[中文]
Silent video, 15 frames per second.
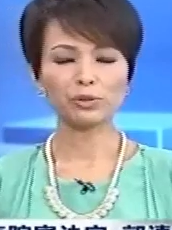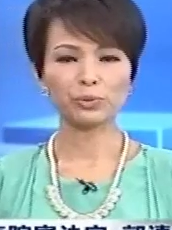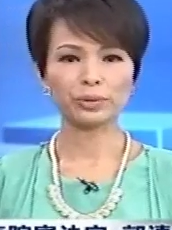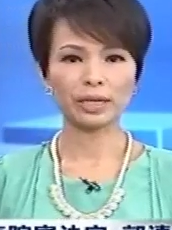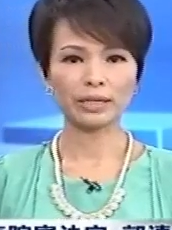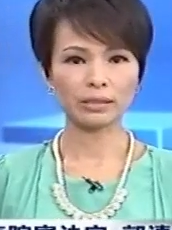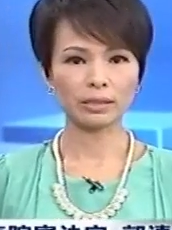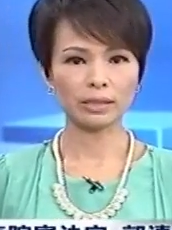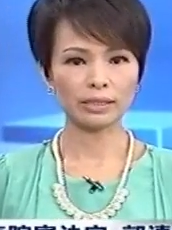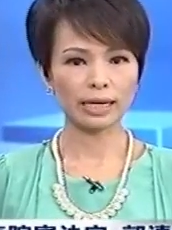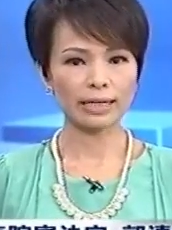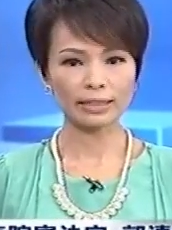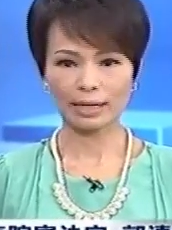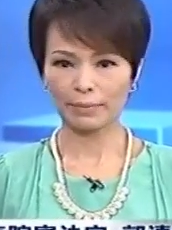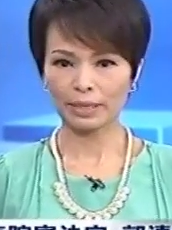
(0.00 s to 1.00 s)
属，但是呢，
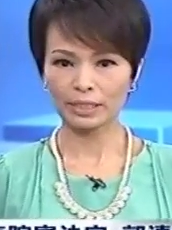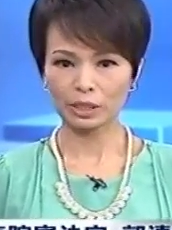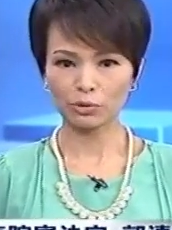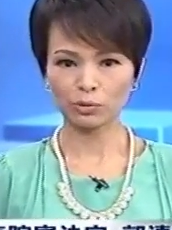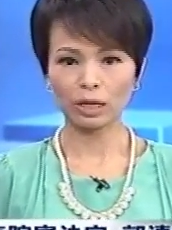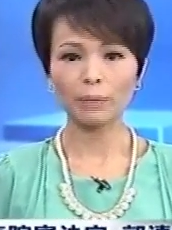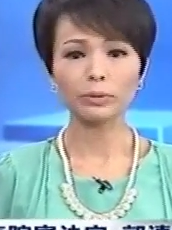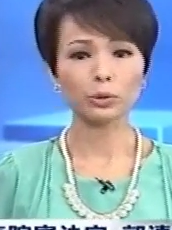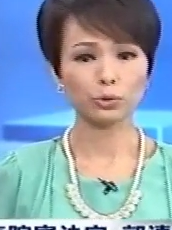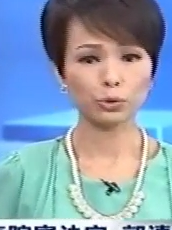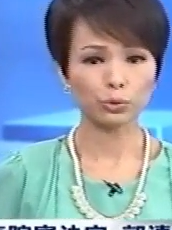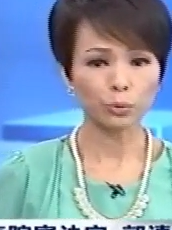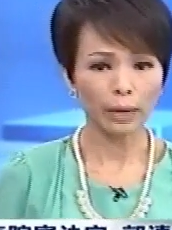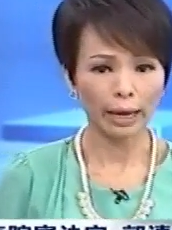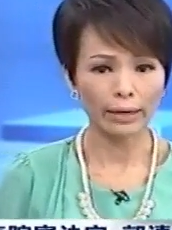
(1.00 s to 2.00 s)
家庭还没结束，他们就
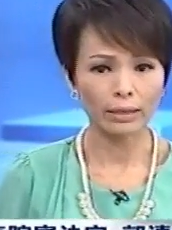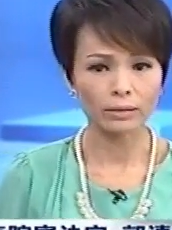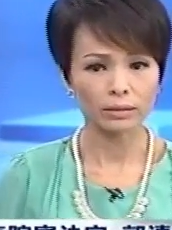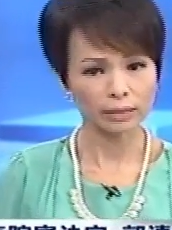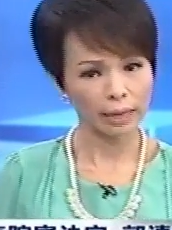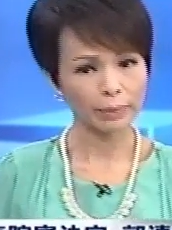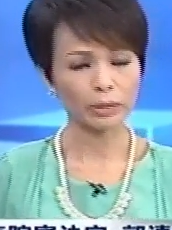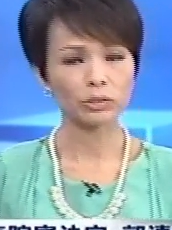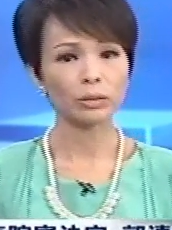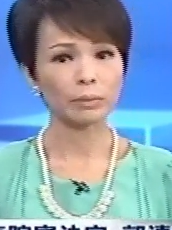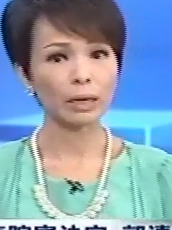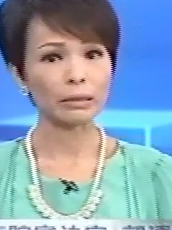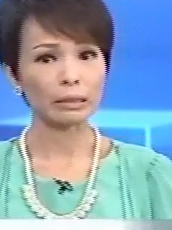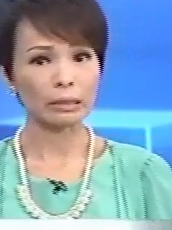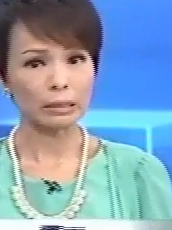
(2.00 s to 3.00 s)
出来了，这代表什
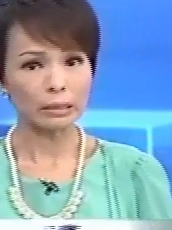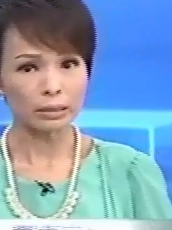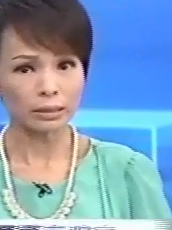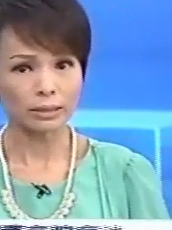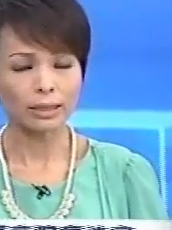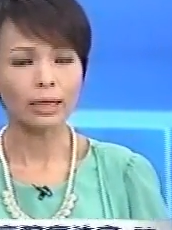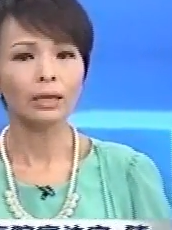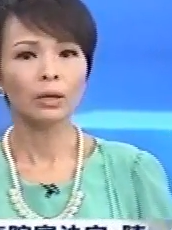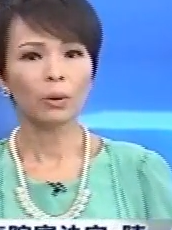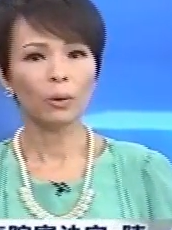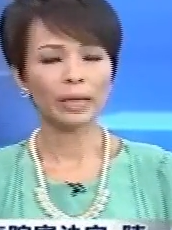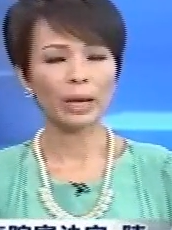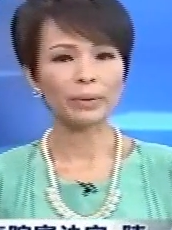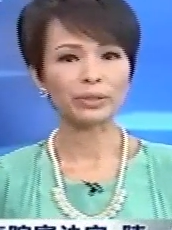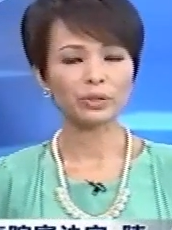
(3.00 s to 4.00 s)
么样的意思呢？我
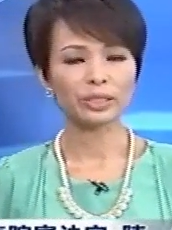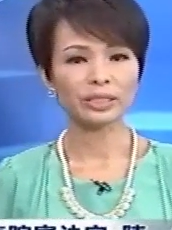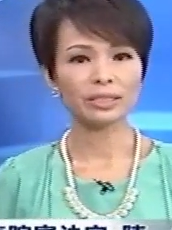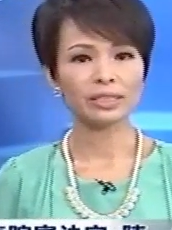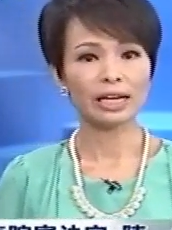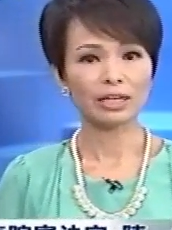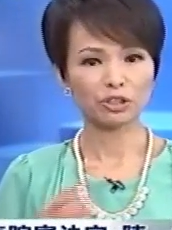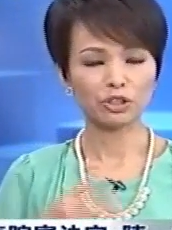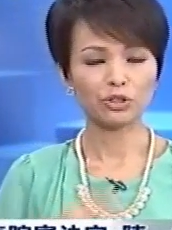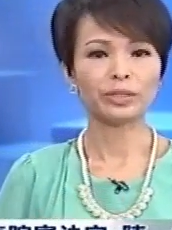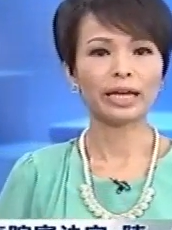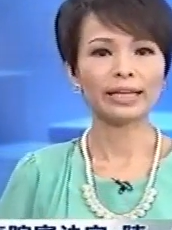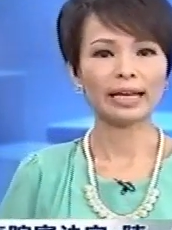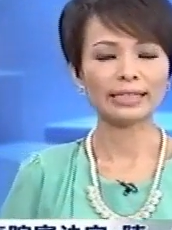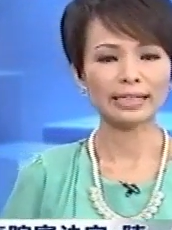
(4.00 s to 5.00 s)
们待会最新现场持续
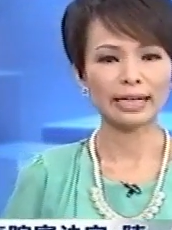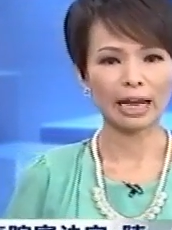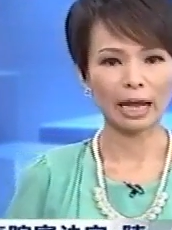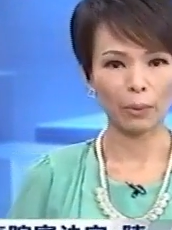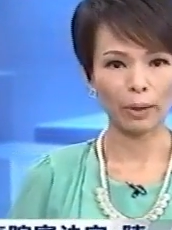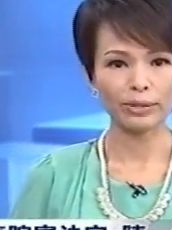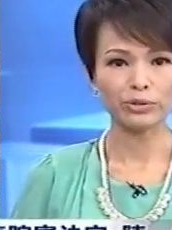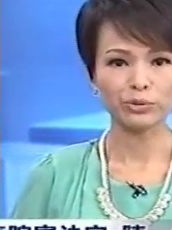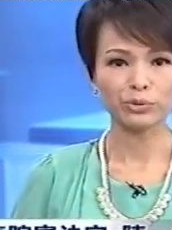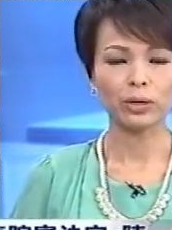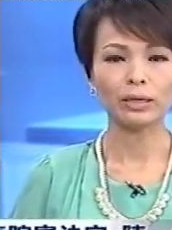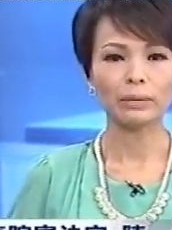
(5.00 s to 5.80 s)
带大家来关注。